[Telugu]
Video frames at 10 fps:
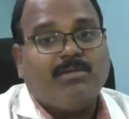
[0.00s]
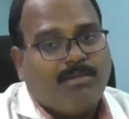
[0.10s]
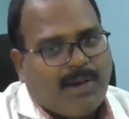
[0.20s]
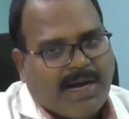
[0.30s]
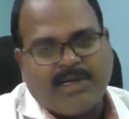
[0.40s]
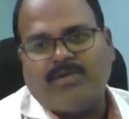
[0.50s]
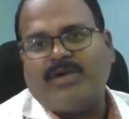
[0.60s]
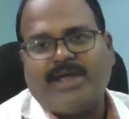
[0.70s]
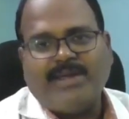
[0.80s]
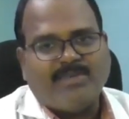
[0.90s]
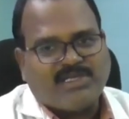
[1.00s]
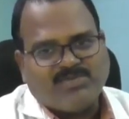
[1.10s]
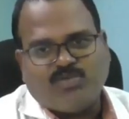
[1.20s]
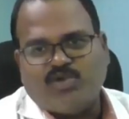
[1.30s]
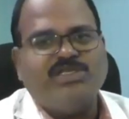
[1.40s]
బాగుంటాయి మంచి
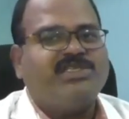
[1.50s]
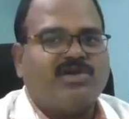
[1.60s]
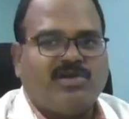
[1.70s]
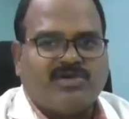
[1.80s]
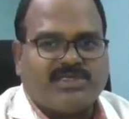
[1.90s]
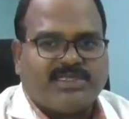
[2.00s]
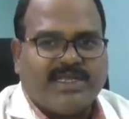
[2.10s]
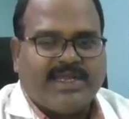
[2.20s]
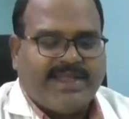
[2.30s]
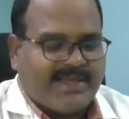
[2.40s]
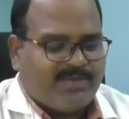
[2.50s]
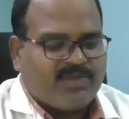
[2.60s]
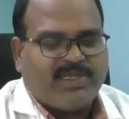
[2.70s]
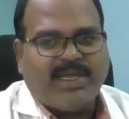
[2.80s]
పొజిషన్లో వస్తాయి లేకపోతే